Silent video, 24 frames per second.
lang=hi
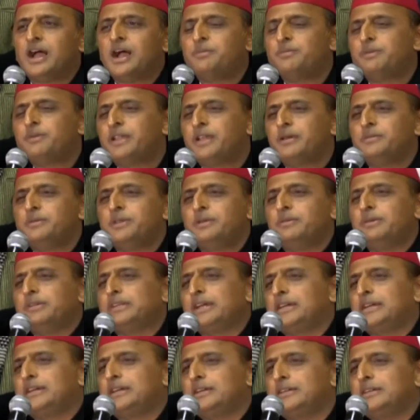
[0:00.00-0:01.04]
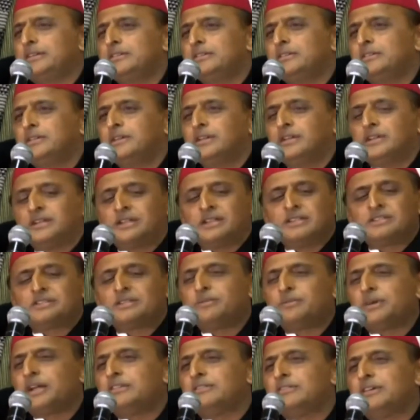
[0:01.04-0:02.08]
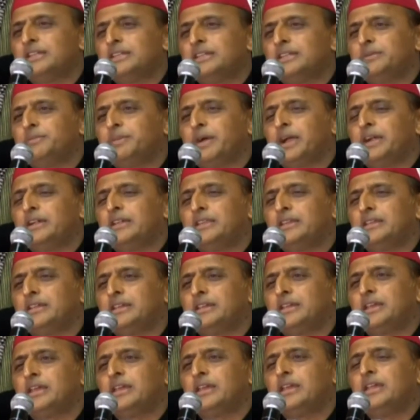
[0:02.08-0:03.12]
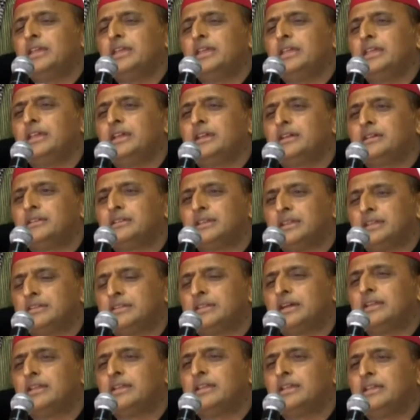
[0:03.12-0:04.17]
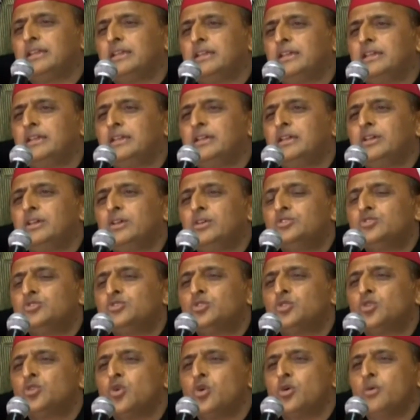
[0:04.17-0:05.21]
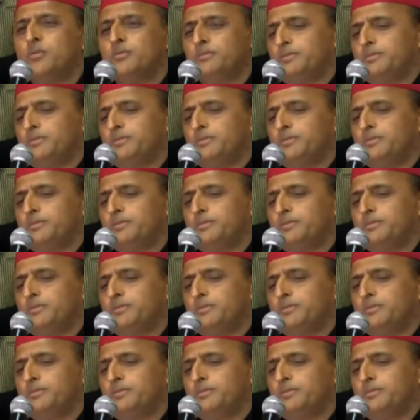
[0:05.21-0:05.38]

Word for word: आपने अभी बताया कि समाजवादी पार्टी के एक नेता ने जो